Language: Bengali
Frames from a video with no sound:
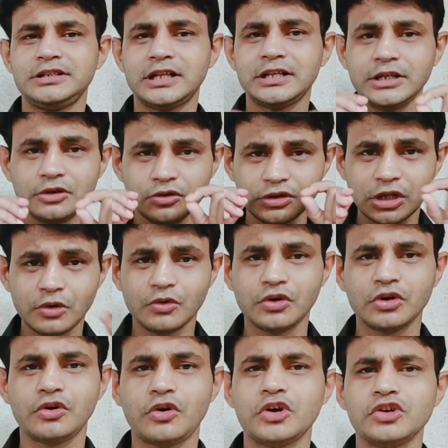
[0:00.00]
যাদের কোথাও
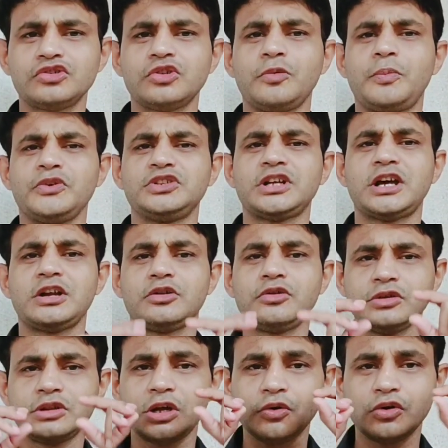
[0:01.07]
কোনো অস্ত্রোপচার
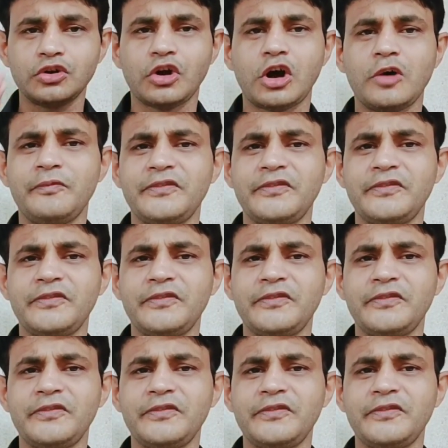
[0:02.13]
কোথাও কোনো